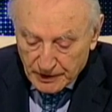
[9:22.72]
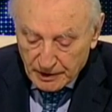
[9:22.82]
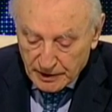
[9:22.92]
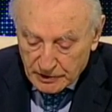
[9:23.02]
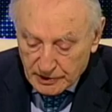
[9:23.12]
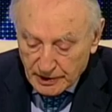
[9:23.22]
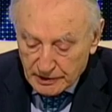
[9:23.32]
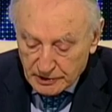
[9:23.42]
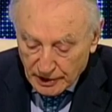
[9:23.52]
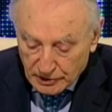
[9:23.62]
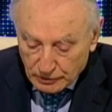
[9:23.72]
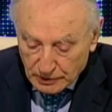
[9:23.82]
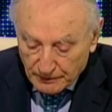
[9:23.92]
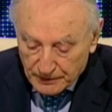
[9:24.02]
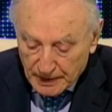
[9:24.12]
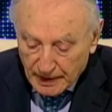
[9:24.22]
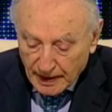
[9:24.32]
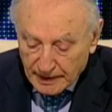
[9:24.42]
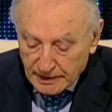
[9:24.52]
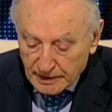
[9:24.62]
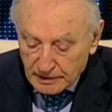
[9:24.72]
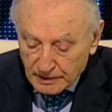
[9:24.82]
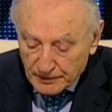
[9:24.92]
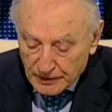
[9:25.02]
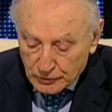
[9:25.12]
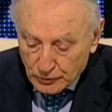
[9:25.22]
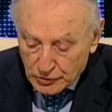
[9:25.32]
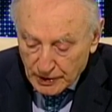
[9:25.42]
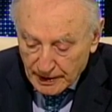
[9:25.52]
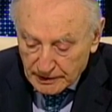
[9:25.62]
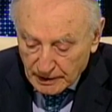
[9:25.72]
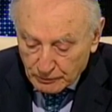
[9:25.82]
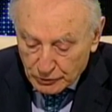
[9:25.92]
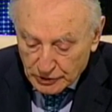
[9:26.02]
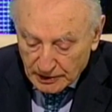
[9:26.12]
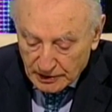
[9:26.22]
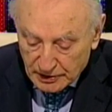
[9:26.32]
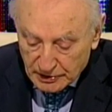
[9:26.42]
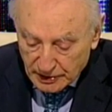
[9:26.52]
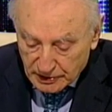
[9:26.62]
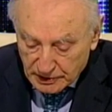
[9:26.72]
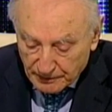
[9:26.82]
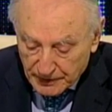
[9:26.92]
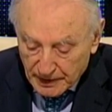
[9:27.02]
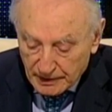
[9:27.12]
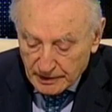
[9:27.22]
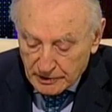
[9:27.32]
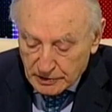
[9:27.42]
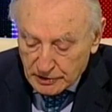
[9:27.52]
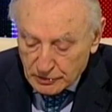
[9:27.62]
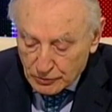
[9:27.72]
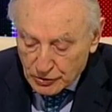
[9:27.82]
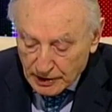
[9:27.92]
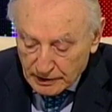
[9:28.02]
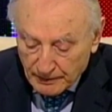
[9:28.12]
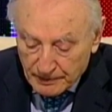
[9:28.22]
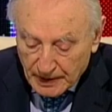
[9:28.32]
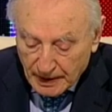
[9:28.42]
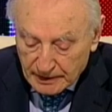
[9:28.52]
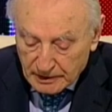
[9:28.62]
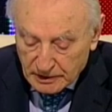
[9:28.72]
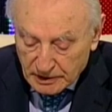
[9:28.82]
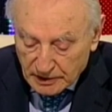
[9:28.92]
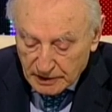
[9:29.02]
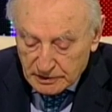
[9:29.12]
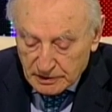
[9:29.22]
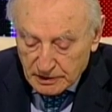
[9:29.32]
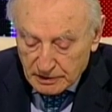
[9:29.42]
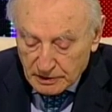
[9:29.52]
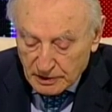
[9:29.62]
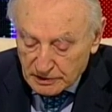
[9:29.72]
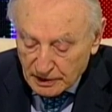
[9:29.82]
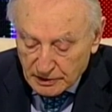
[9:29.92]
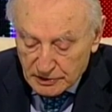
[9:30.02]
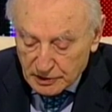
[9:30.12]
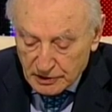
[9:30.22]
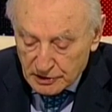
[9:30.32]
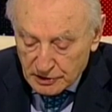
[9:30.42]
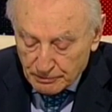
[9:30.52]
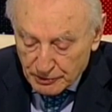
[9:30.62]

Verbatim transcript: Ильецкий действует. Онегин скучает от пустоты сердца, Ильецкий скучает от недостатка, недостатка сердечной